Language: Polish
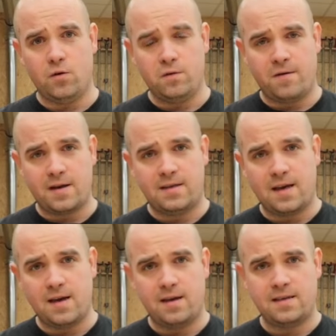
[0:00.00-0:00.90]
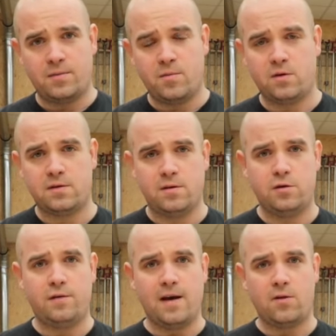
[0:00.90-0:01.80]
utwardzania je za pomocą
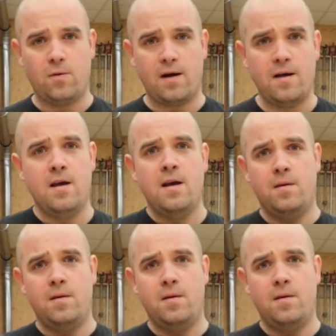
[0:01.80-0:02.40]
światła,